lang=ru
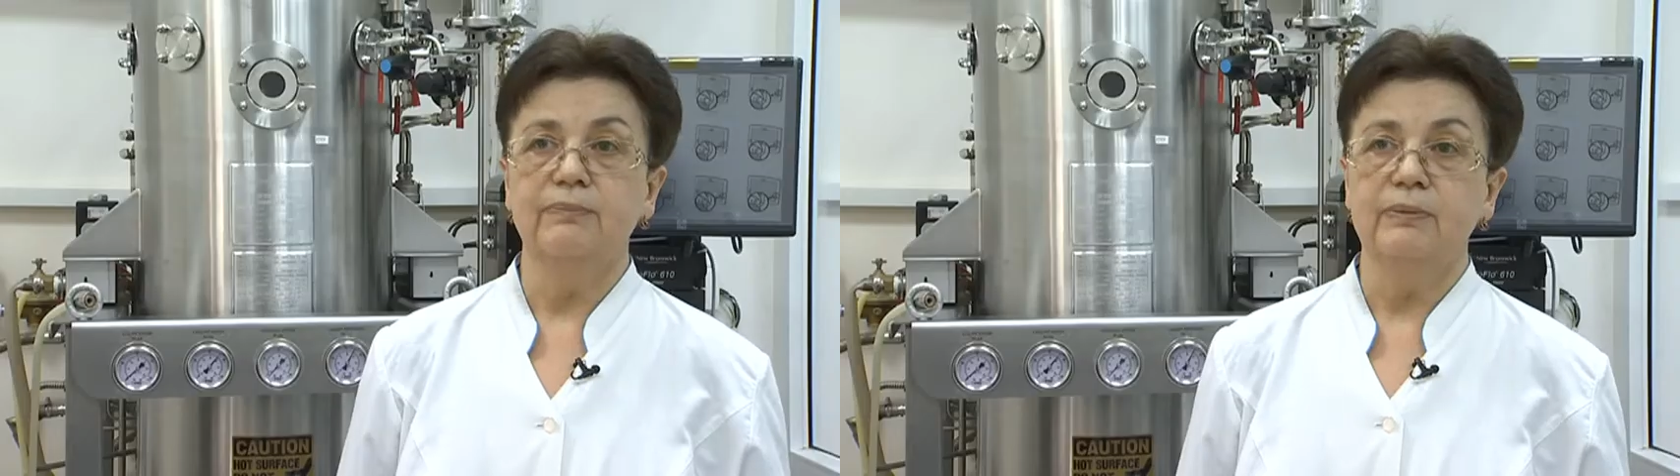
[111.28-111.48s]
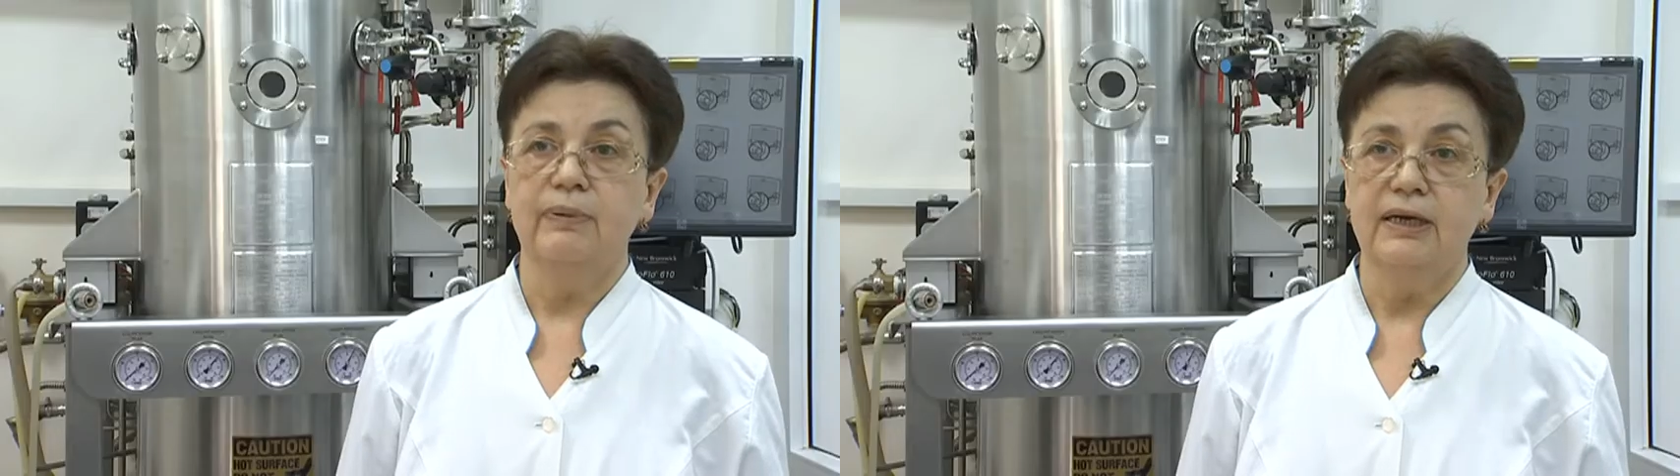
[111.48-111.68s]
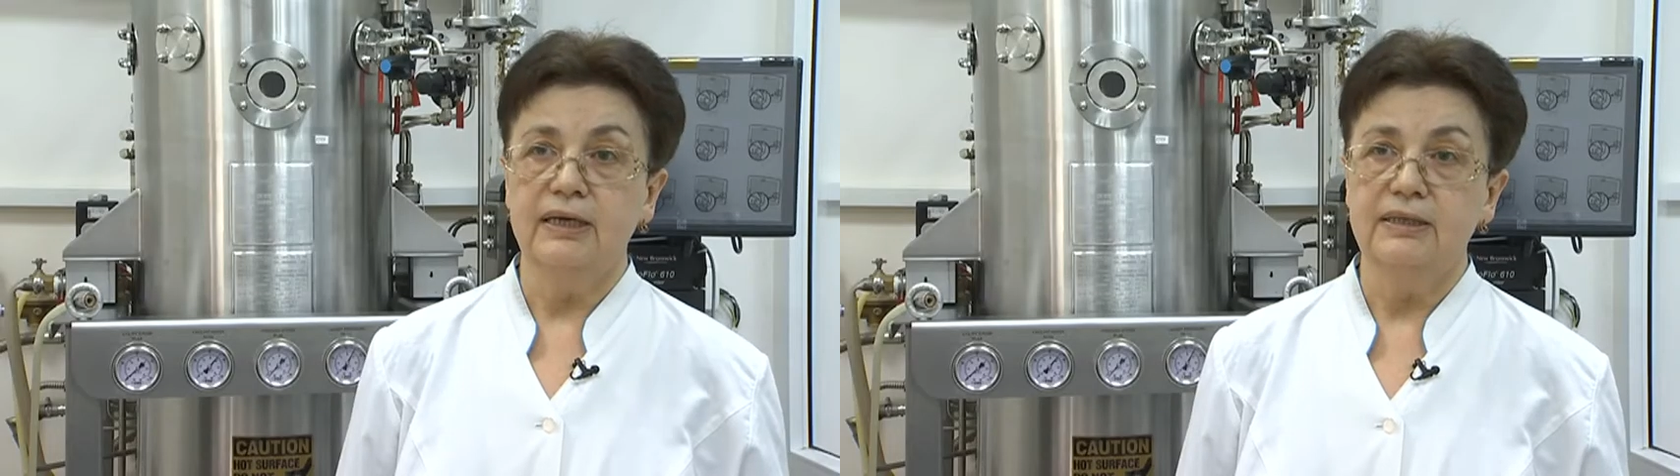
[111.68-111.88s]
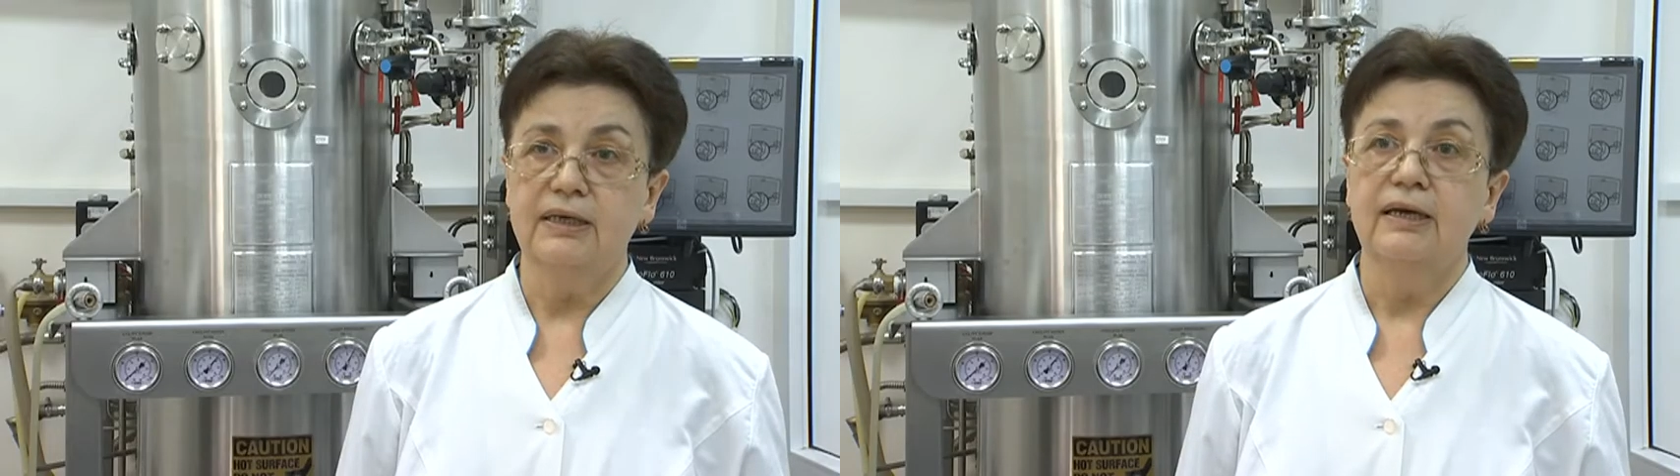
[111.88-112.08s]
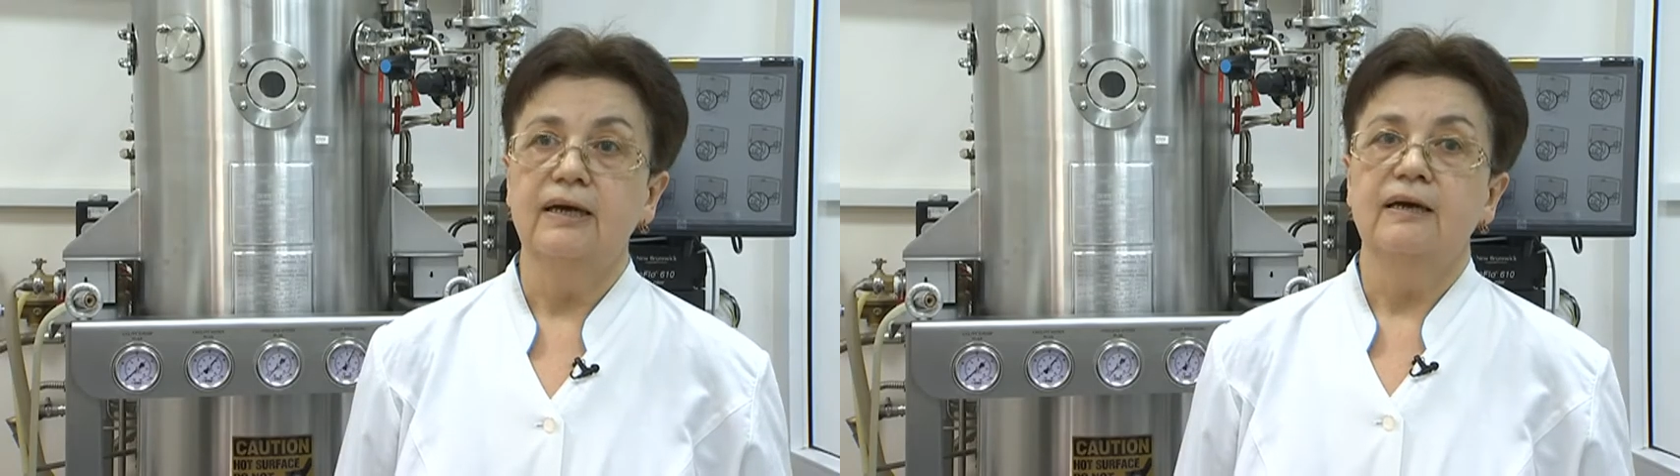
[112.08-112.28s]

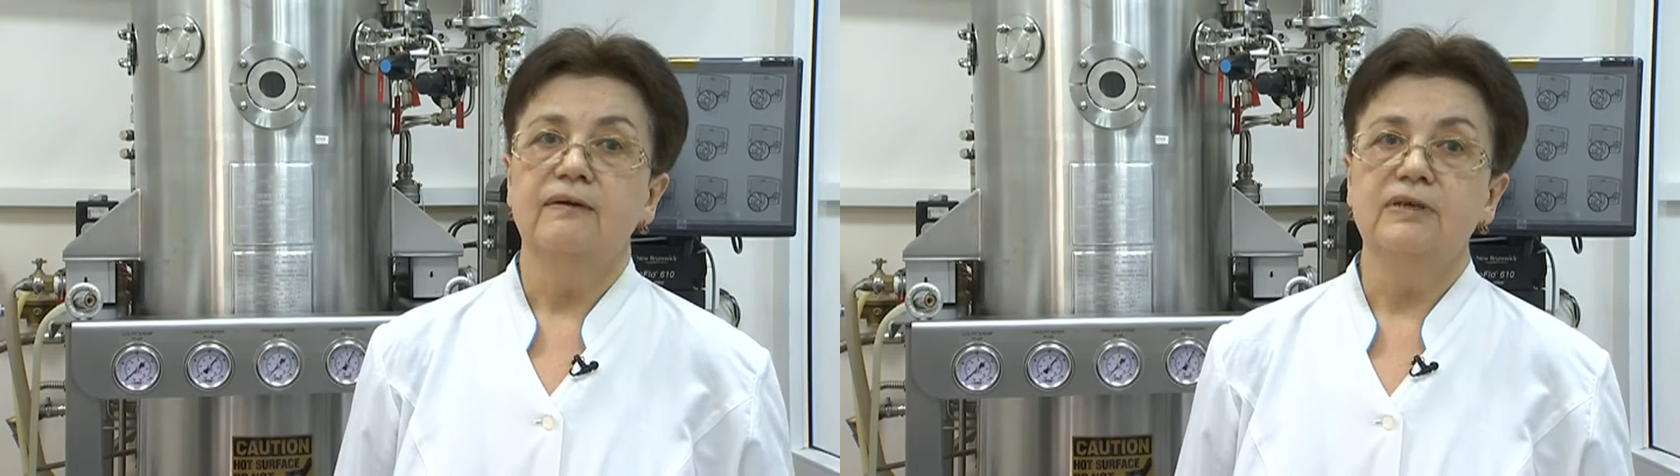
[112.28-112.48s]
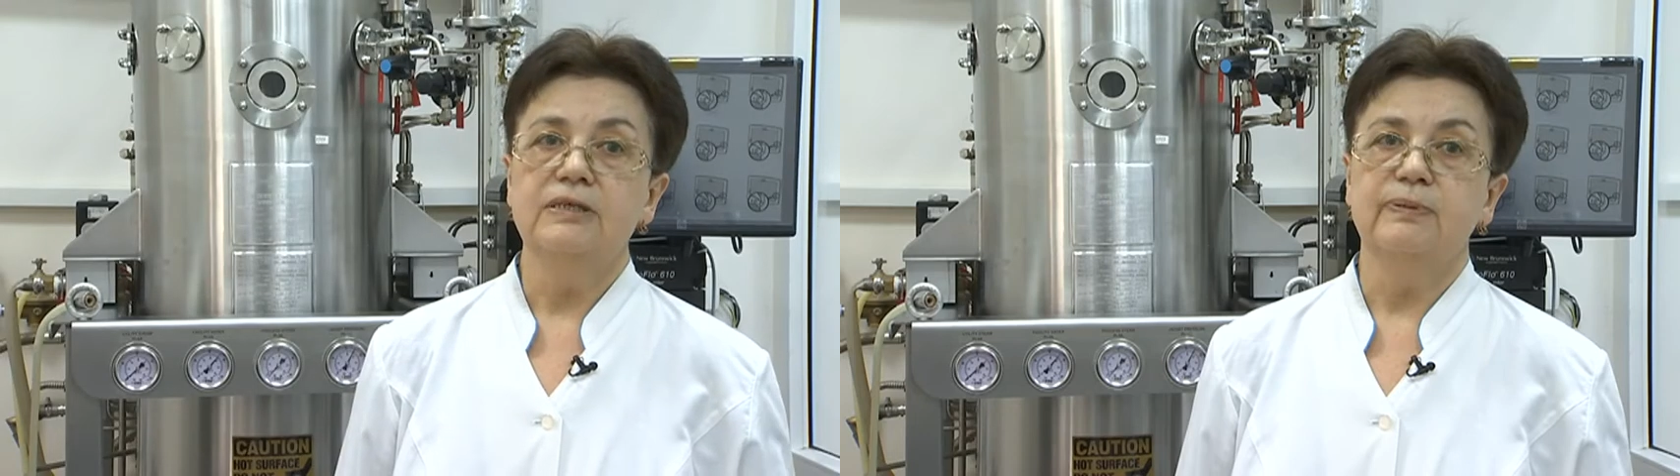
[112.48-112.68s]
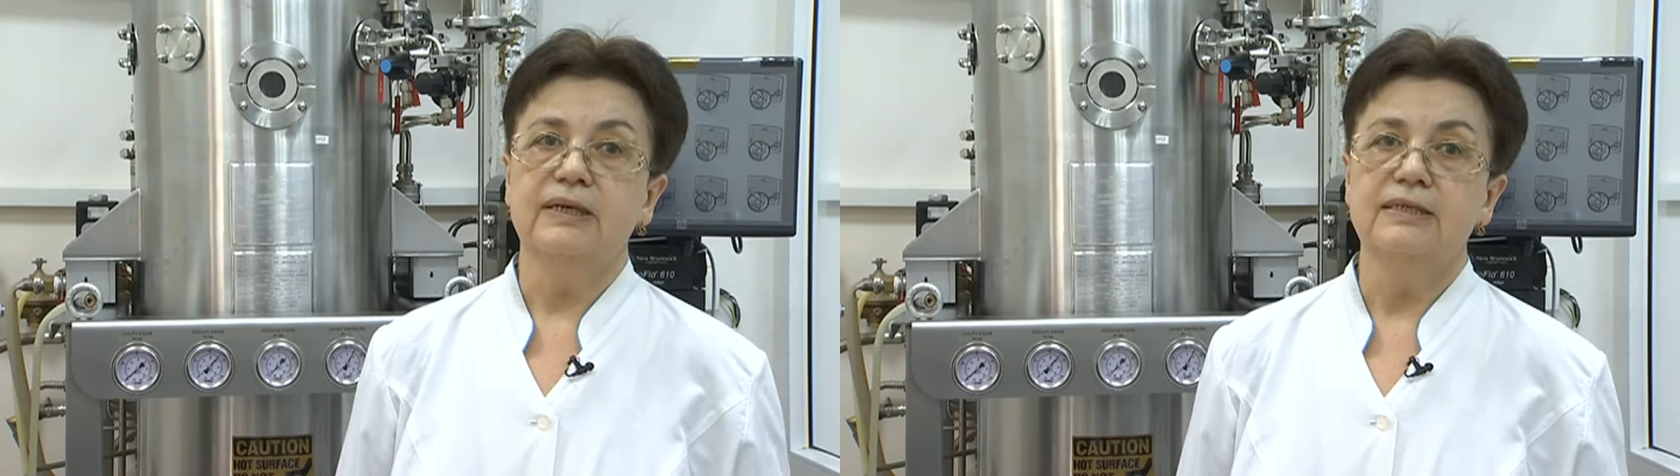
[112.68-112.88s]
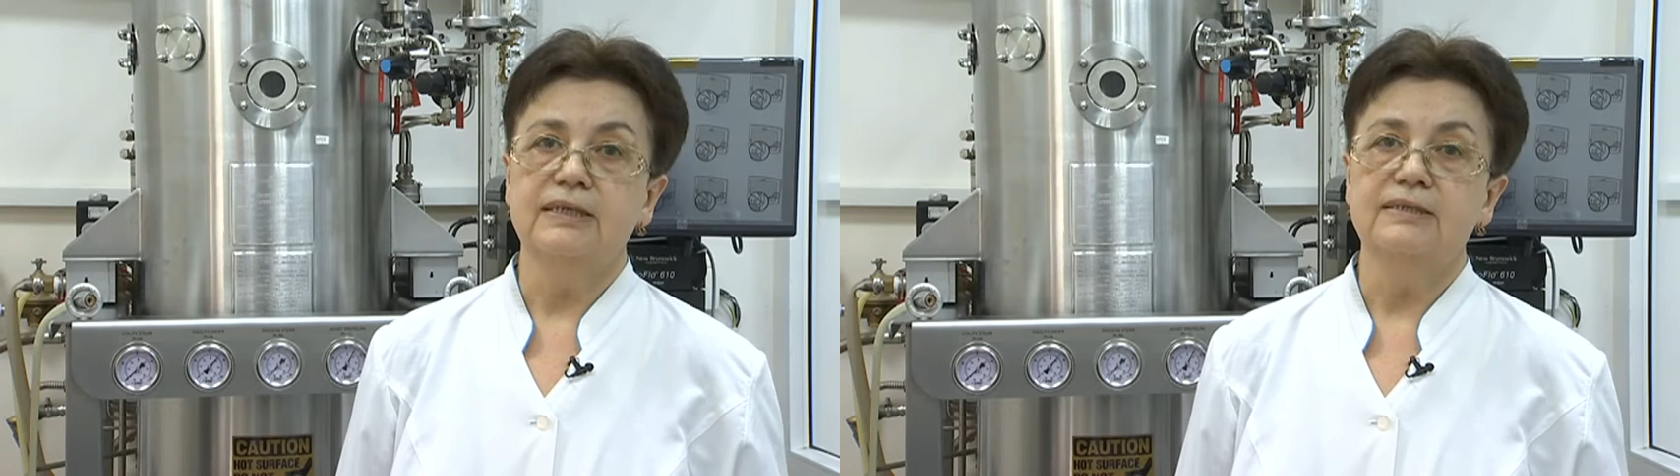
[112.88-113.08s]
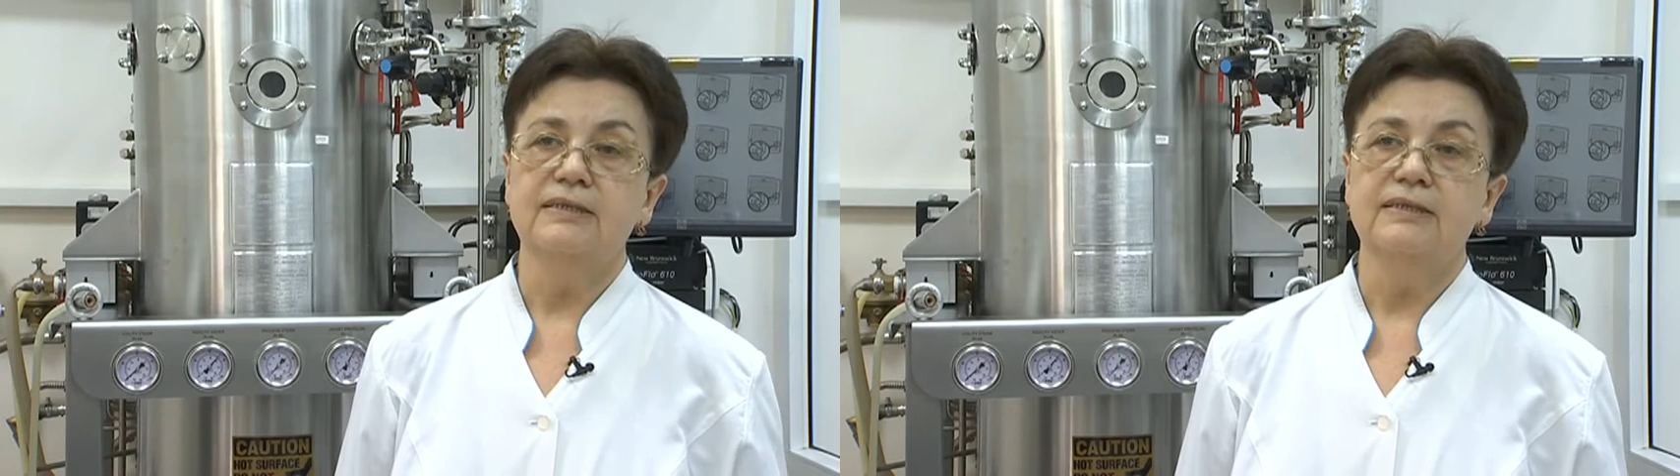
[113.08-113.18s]
препарата весь процесс